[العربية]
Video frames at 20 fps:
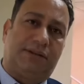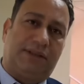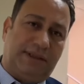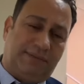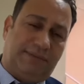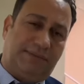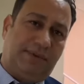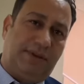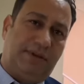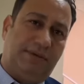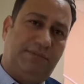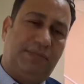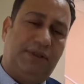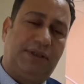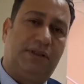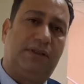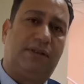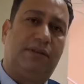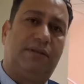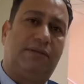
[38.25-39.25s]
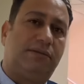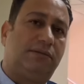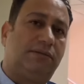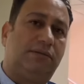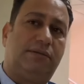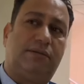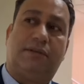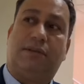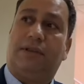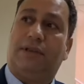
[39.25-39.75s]
طفل
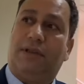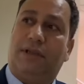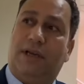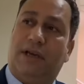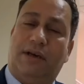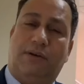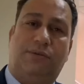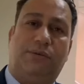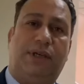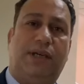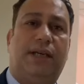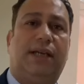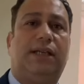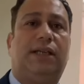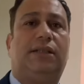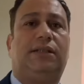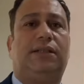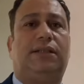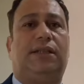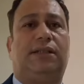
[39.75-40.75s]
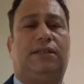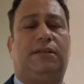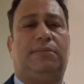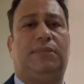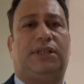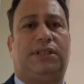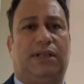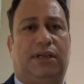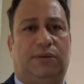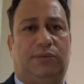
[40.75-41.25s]
من هؤلاء الذين
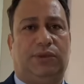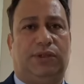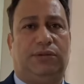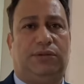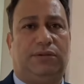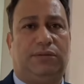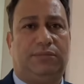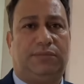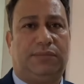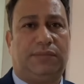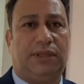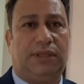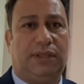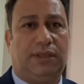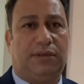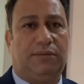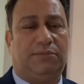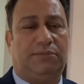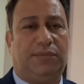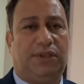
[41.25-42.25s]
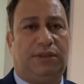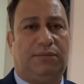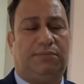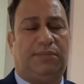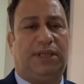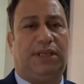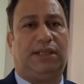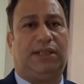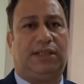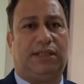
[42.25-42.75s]
تم تحويلهم من
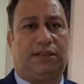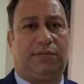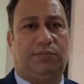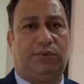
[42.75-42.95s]
بلدية